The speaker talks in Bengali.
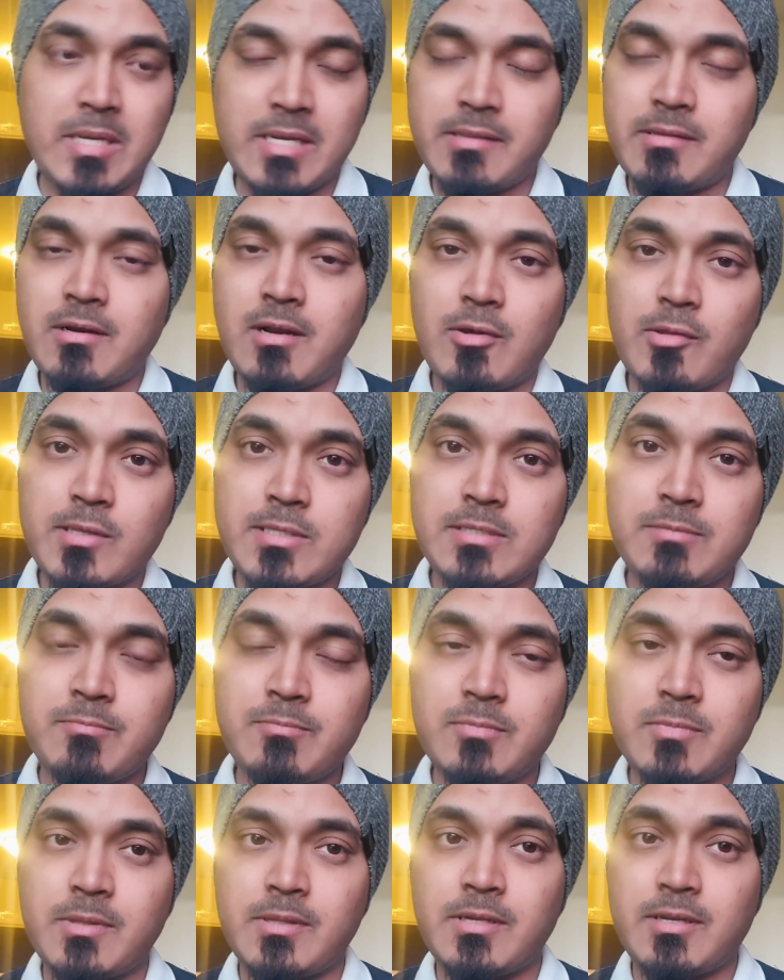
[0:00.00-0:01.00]
ম্যানসার
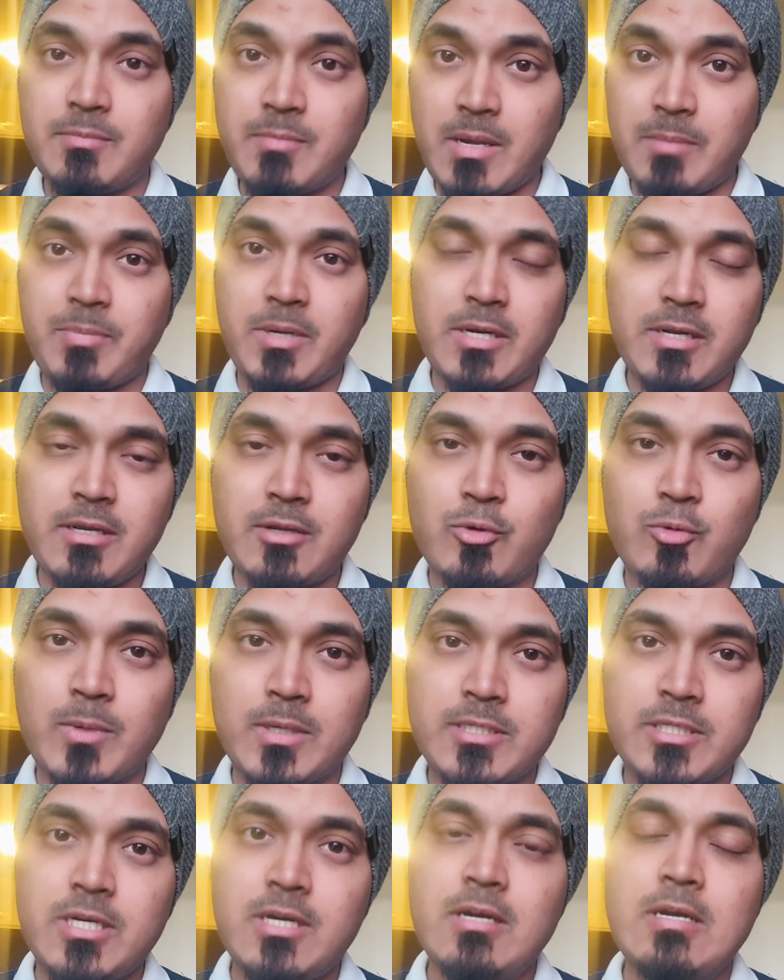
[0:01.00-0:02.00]
হাউসের ব্যাপারে খুব
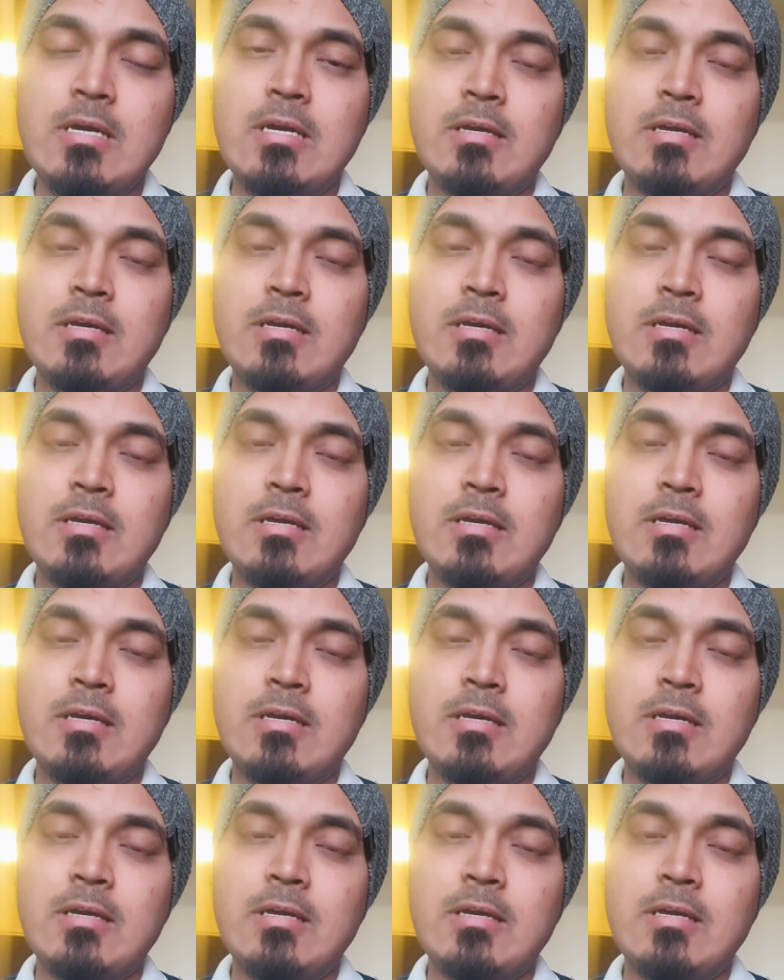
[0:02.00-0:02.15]
একটা